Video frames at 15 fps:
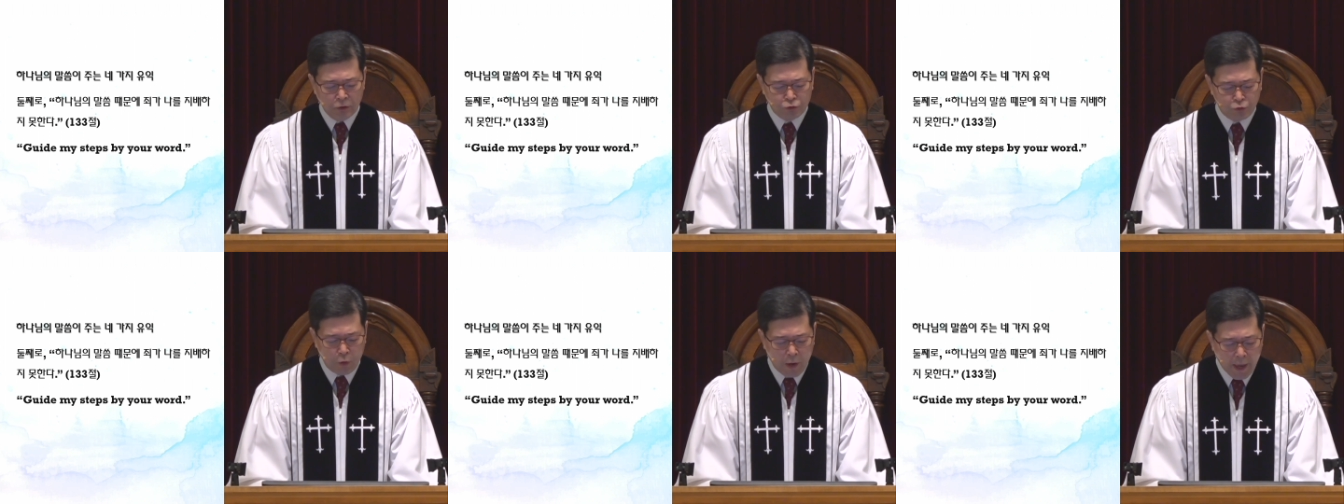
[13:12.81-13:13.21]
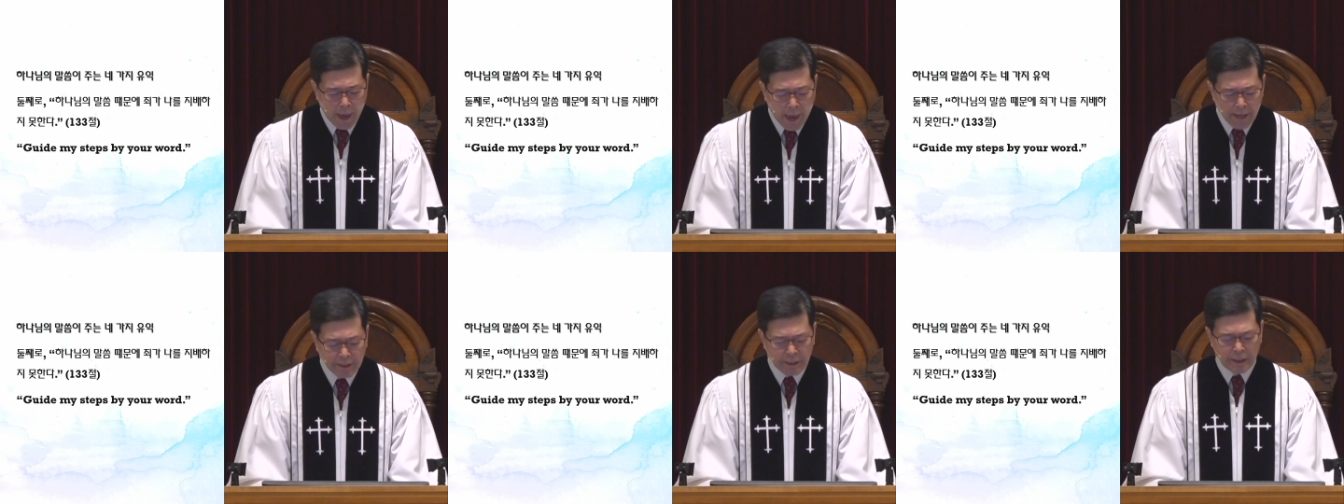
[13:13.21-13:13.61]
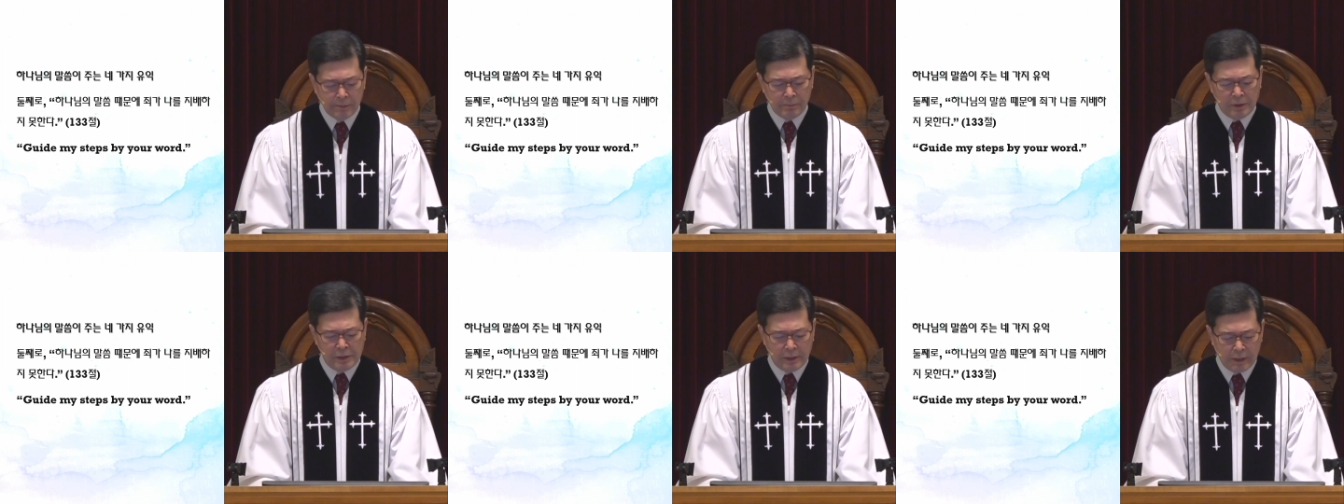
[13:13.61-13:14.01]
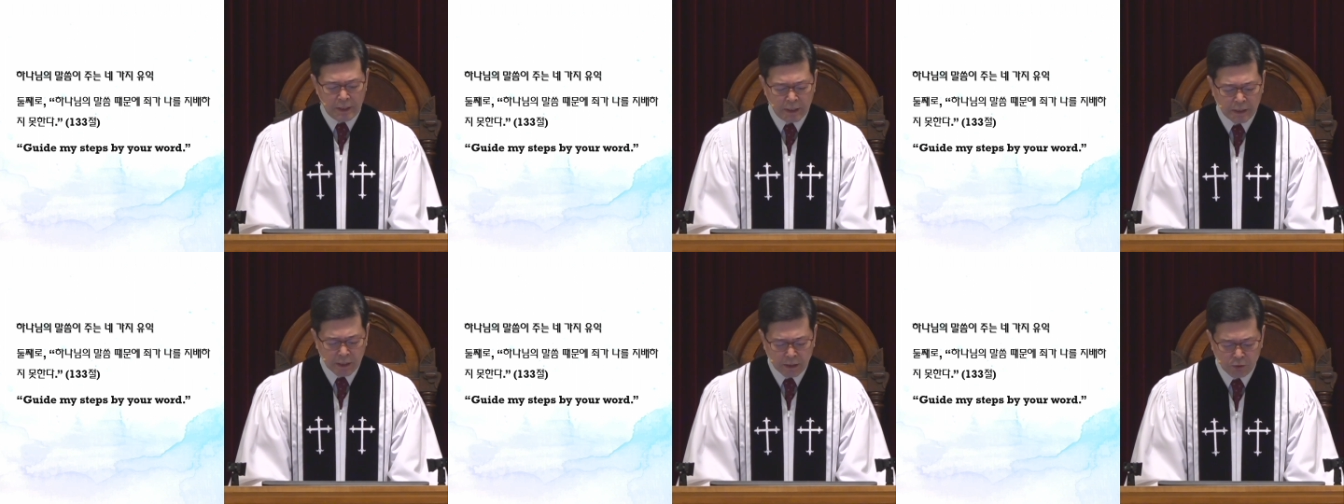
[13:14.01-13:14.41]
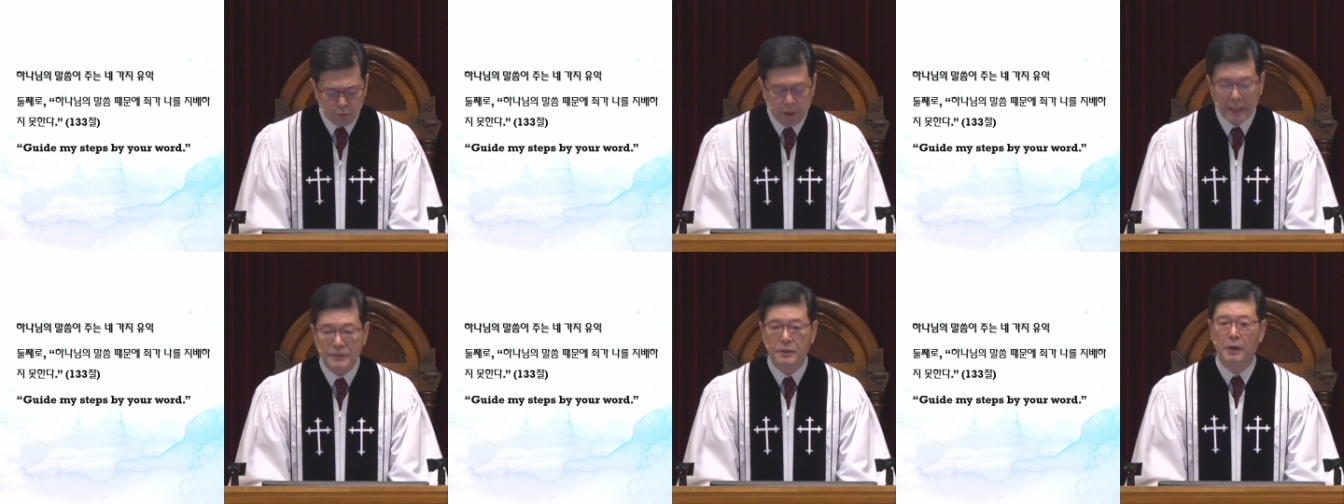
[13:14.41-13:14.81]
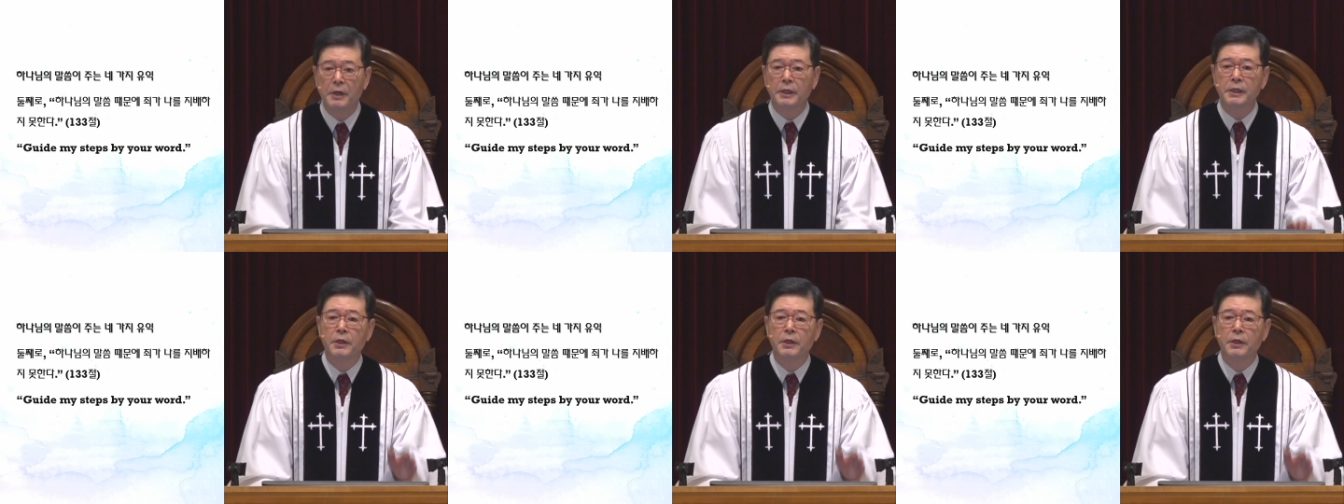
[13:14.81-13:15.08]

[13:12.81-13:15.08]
죄의 힘을 이기기 위해서